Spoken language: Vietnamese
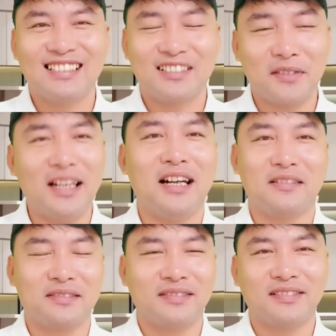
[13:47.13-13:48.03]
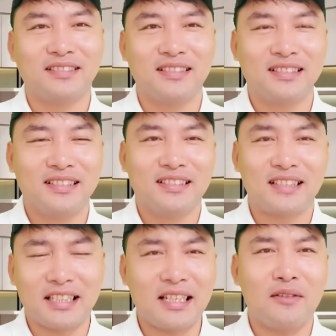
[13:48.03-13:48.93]
có phải không
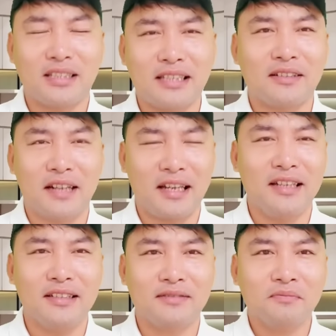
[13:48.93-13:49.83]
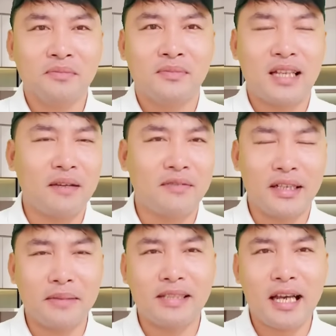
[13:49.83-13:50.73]
tại sao tại sao nghĩ làm
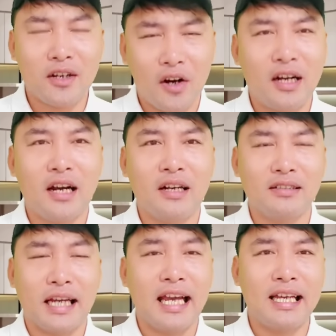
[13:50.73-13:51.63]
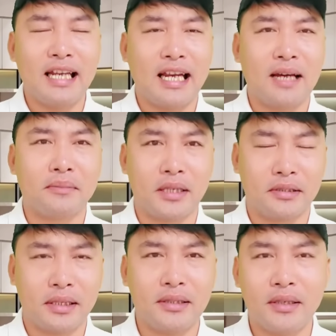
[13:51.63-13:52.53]
viện kiểm sát ngon hơn hay là làm luật
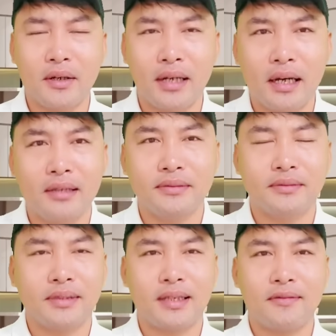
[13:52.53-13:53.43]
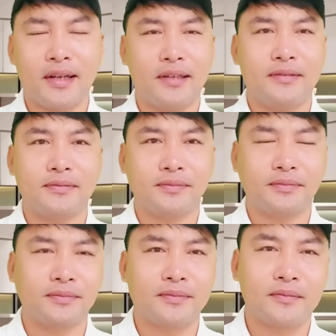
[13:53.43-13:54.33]
sư ngon hơn thưa quý vị
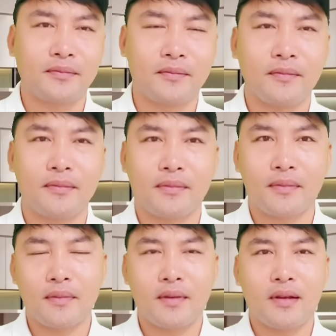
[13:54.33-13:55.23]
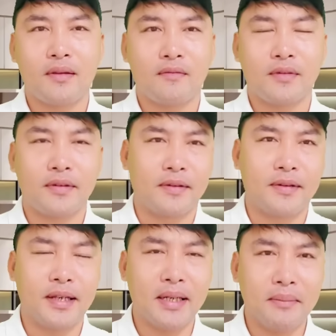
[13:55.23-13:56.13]
ừ.
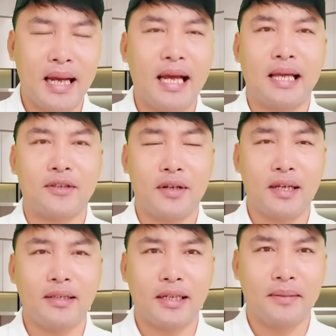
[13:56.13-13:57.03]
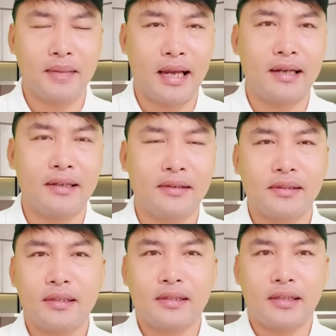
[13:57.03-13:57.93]
nhưng mà cho đến thời điểm này á
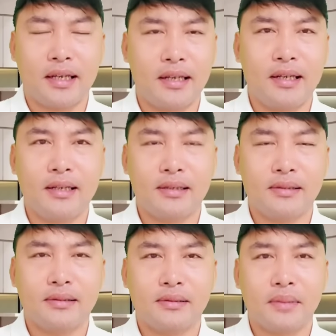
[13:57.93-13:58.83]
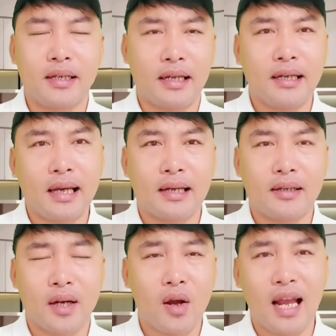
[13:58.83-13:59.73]
thì á mình thấy rằng
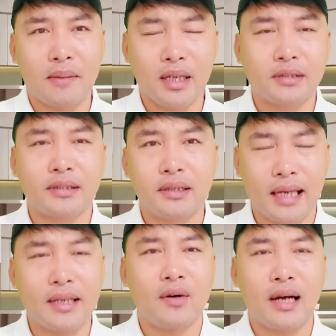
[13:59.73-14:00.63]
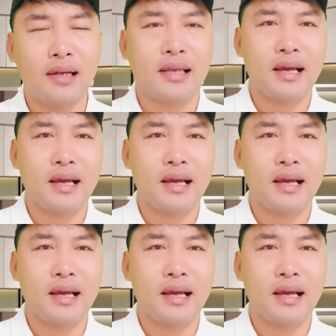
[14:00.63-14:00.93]
nó làm luật sư lại ngon hơn nha